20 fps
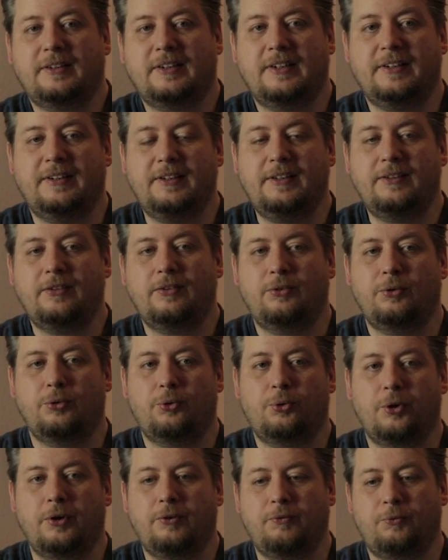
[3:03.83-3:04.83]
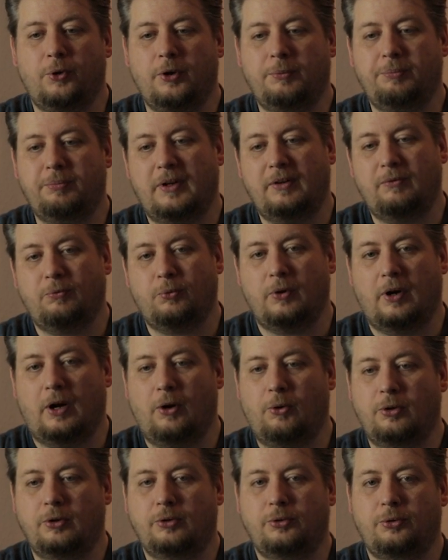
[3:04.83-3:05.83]
genießen zu können, wird man wohl
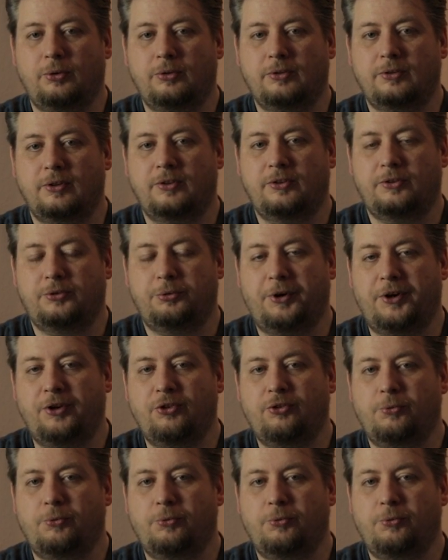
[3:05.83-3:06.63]
auch Doctor Strange